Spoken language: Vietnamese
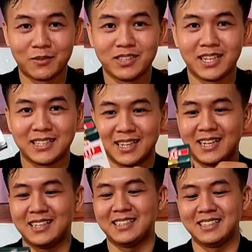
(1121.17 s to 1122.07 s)
nội thành dùng cái
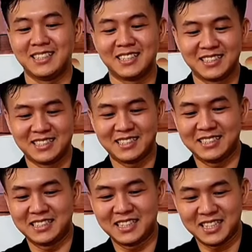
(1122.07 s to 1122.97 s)
gì đó
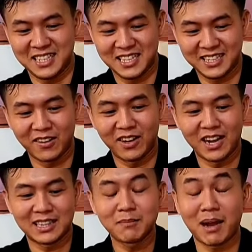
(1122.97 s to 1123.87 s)

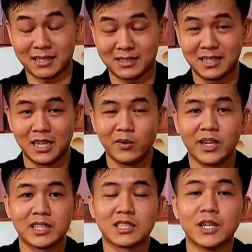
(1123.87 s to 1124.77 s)
còn à, tĩnh mạch
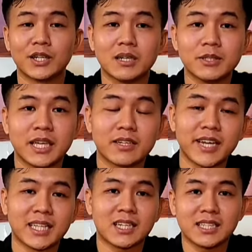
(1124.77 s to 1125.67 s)
thì thường thường đó quý
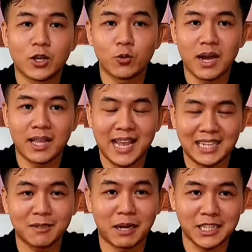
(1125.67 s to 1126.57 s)
vị có nghe tới cái vụ
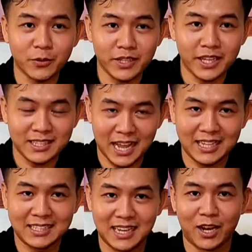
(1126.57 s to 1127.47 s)
mà giãn tĩnh mạch chưa quý vị
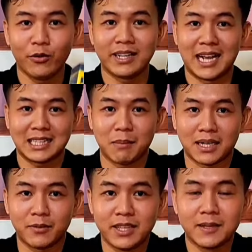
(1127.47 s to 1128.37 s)
đây đây thuốc này giãn
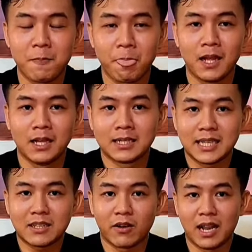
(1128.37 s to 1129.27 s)
tĩnh mạch đó quý vị
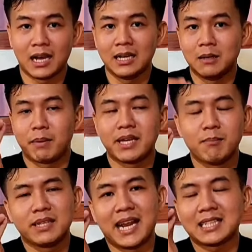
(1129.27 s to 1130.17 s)
cái gọi là
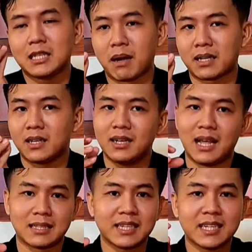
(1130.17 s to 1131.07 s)
bị mình giãn tĩnh mạch
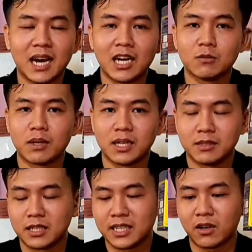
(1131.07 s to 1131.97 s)
đó là những cái cơ của
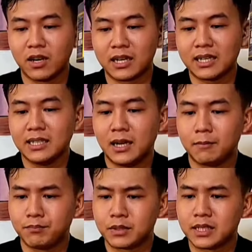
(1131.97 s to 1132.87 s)
mình đó những cái gọi là cái
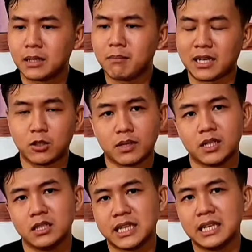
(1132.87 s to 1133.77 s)
cái tĩnh mạch
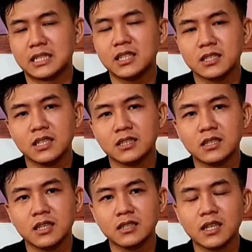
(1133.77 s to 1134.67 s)
của mình đó nó sẽ là nhức
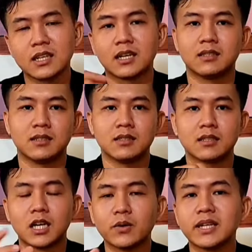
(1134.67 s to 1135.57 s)
nhức nhức nhức nhức lên
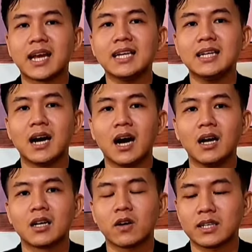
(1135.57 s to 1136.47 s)
thường thường quý vị thấy
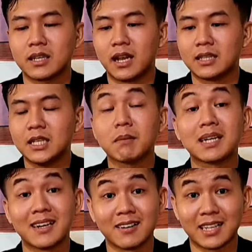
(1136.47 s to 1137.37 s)
uh, có cái gì là
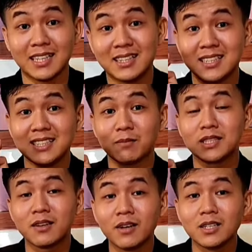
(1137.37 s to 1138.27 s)
nhức bình thường này nhức là
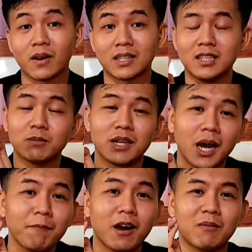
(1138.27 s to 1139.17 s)
nhức trong xương hoặc là nhức
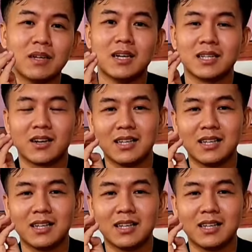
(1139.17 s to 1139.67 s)
trong khớp phải không